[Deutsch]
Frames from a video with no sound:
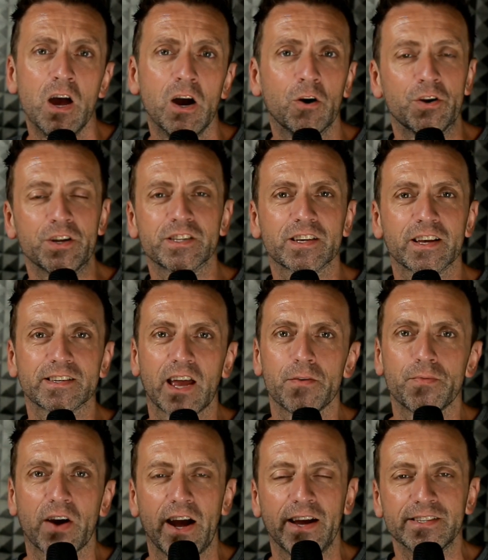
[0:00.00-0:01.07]
Und das ist ganz
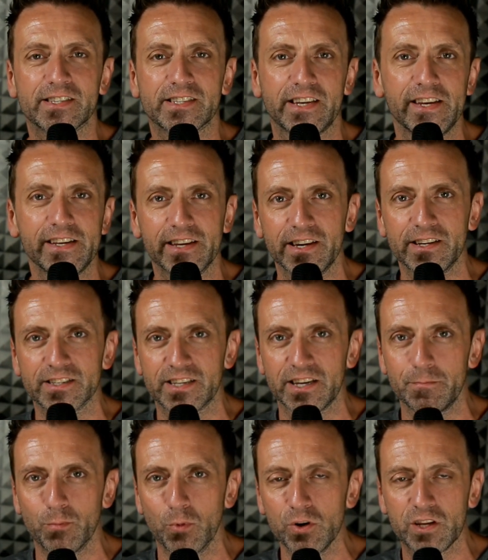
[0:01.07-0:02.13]
einfach ein 10 gegen
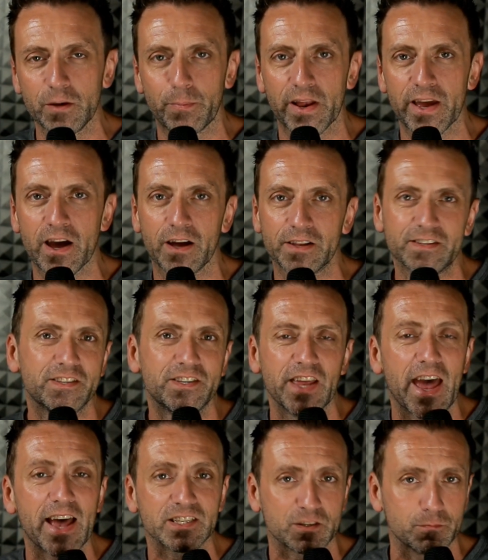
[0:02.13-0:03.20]
10 Multiplayer
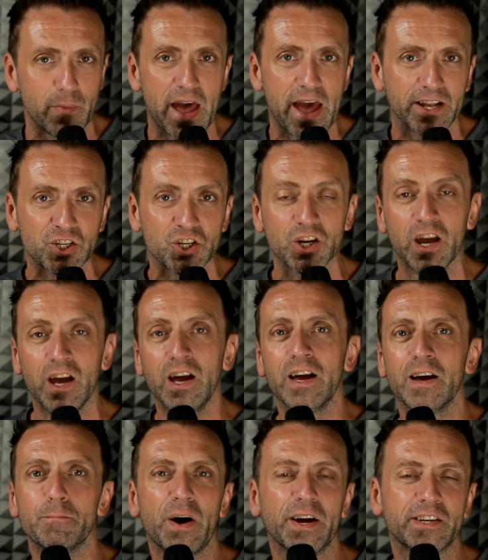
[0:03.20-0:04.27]
Deathmatch,
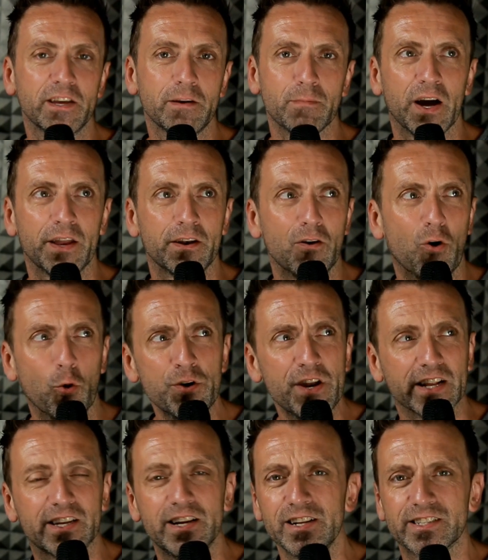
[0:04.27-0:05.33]
bei dem man
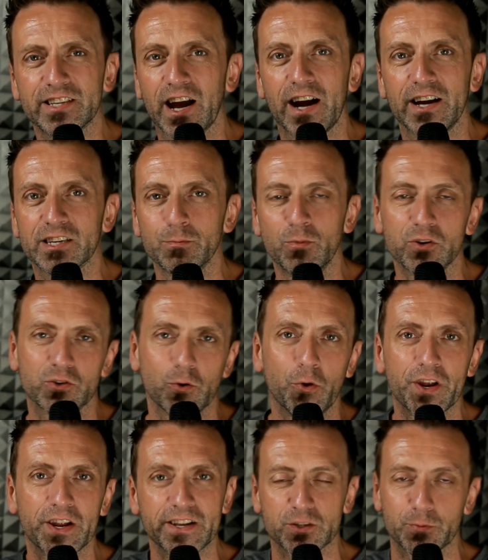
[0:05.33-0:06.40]
100 Kills erreichen muss
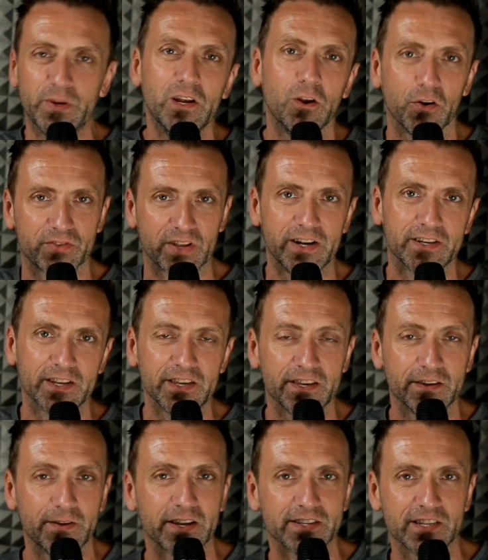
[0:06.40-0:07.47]
oder das Spiel läuft halt
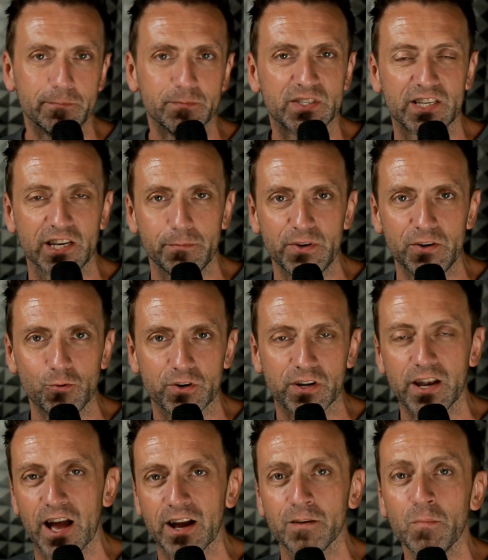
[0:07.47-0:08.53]
je nachdem 10
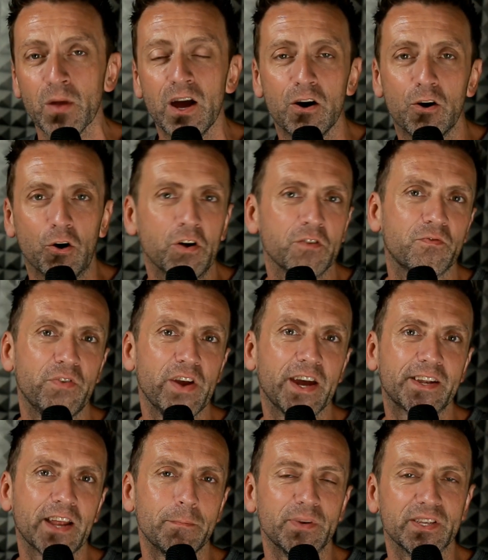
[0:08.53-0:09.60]
Minuten lang und wer
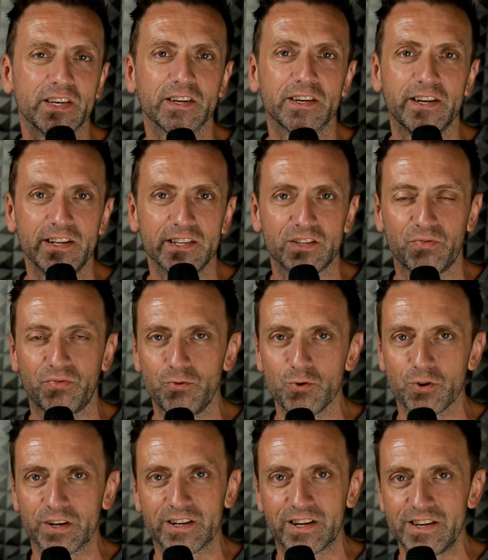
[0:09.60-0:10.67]
dann mit den Kills
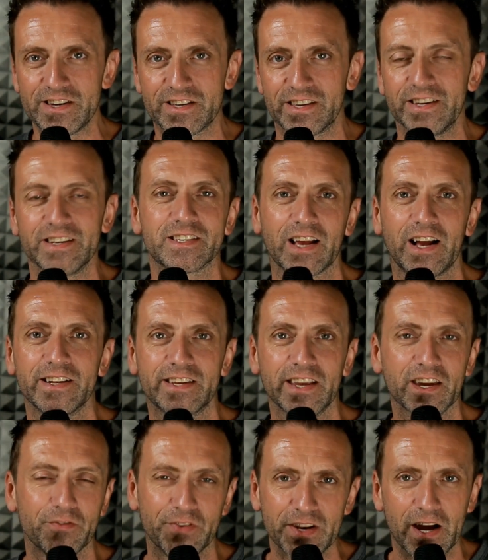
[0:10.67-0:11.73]
führend liegt, ist halt
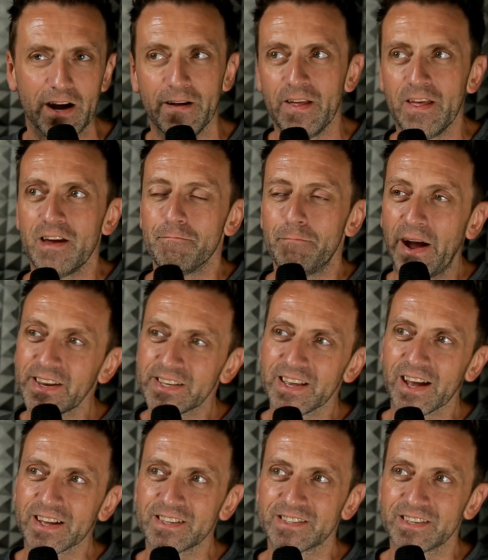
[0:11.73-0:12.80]
der Gewinner. Meines
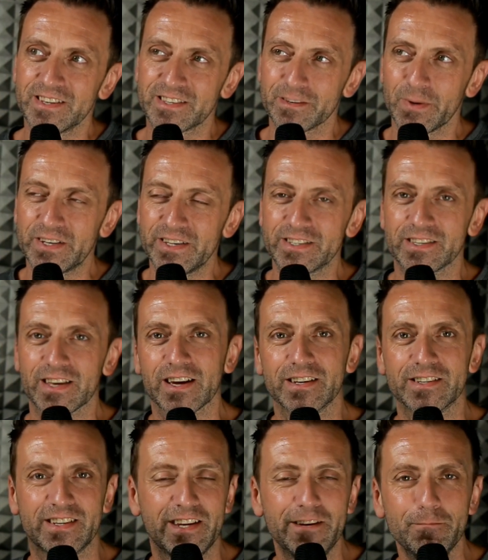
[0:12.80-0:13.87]
Erachtens ist immer diese
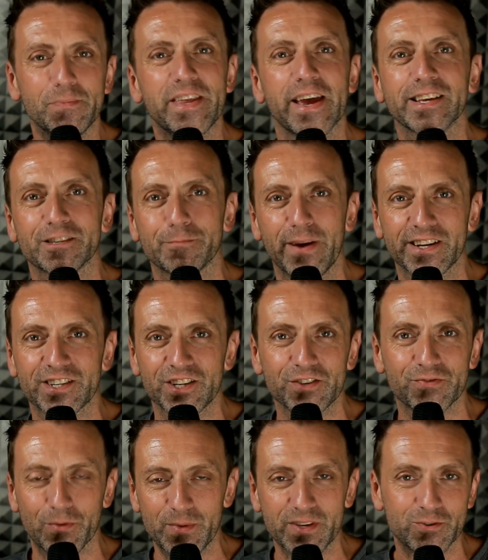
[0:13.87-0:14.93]
Sache Team Deathmatch
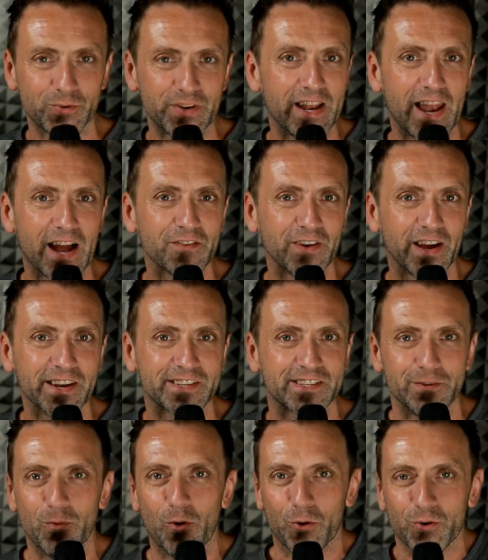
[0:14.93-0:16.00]
ist für mich so der
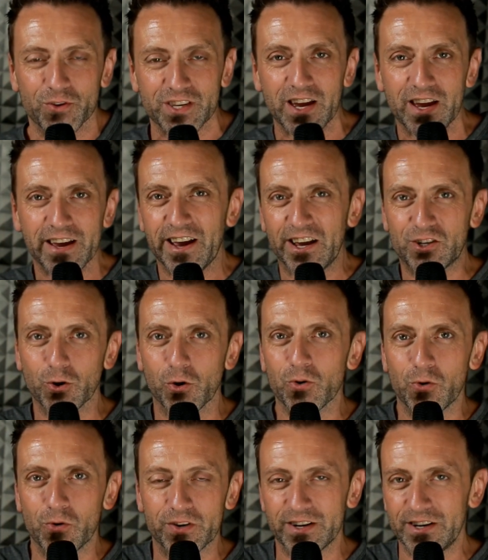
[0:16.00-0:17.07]
langweiligste Modus.
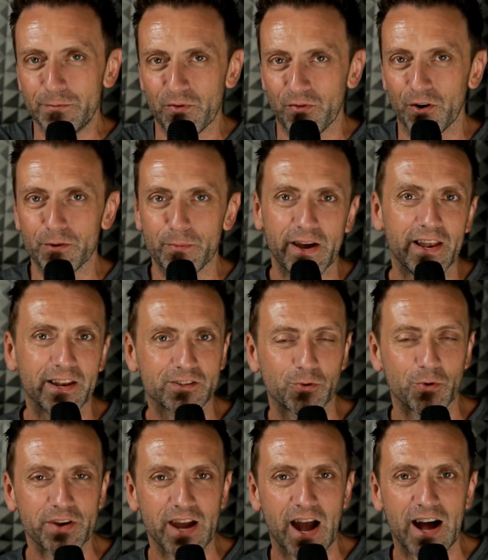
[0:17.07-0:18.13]
Entschuldigung, liebe Freunde bei
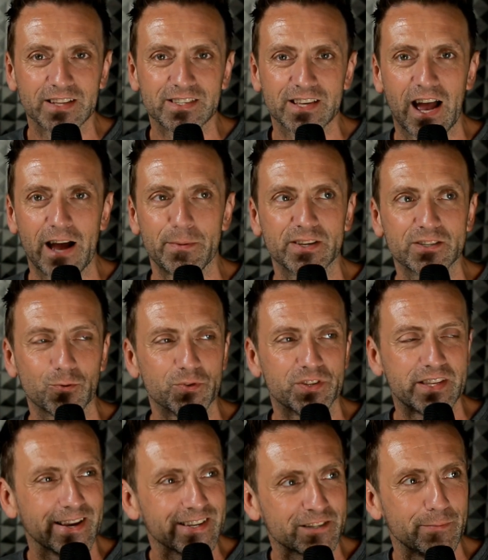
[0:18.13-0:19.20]
Electronic Arts, aber so
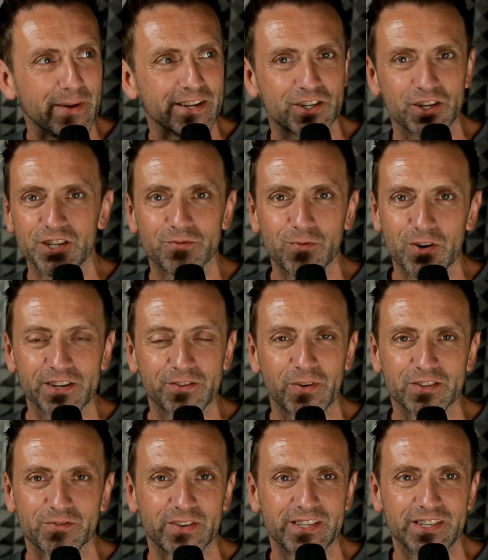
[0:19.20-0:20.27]
Deathmatch ist wirklich
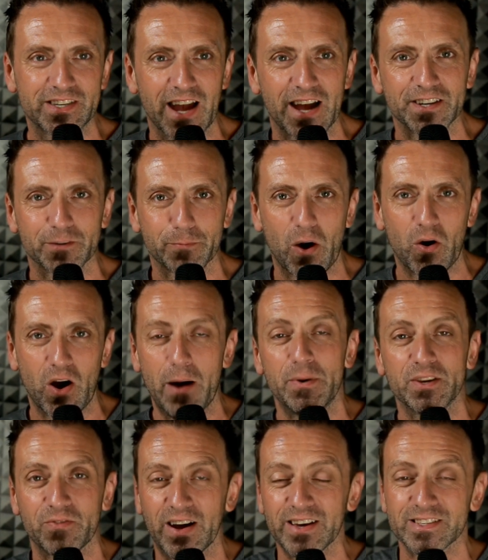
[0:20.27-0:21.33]
was, was ich gar nicht brauche. Aber
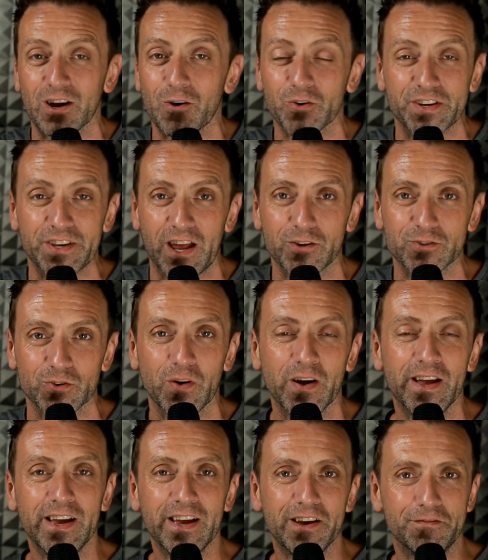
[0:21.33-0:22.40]
ich weiß, weiß auch genauso
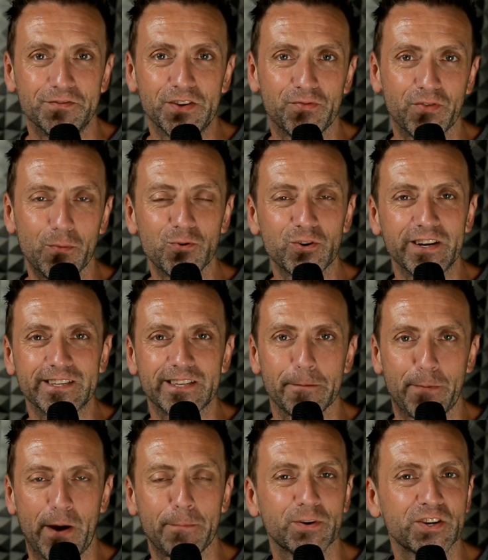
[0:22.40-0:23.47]
wie vermutlich der
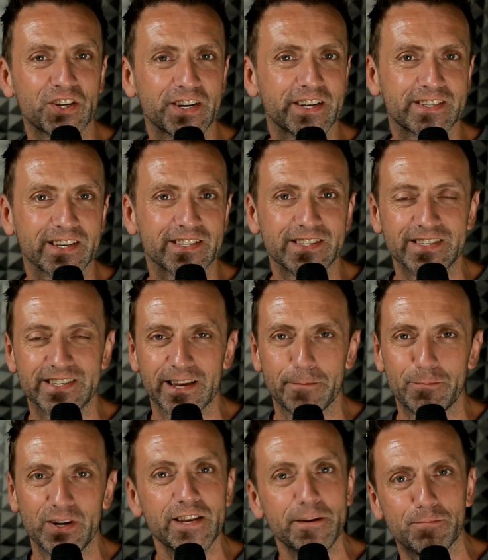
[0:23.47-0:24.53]
Publisher, dass das ein sehr
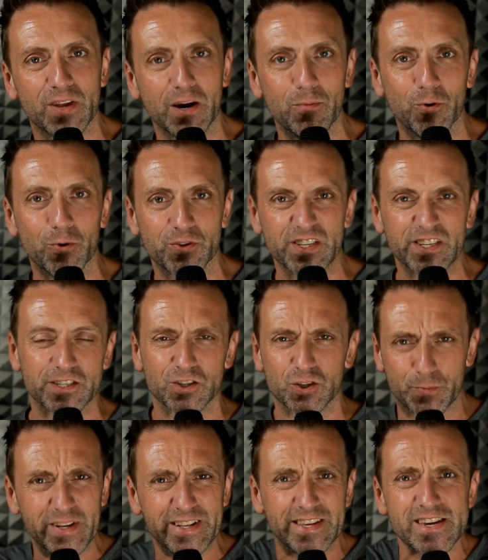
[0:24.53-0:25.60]
beliebter Modus ist.
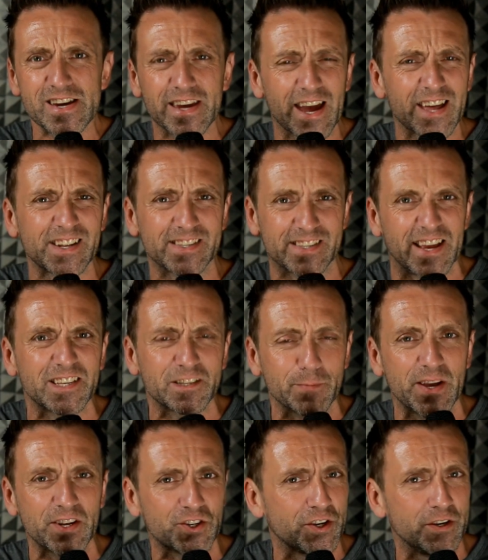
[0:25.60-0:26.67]
Spielt ihr gerne
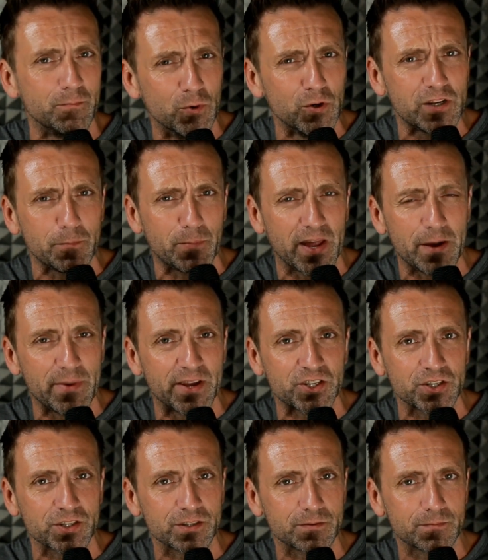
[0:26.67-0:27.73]
Deathmatch in
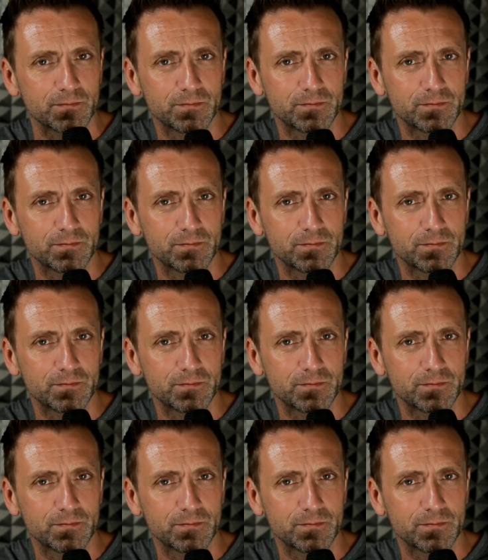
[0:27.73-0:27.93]
Multiplayer-Matches?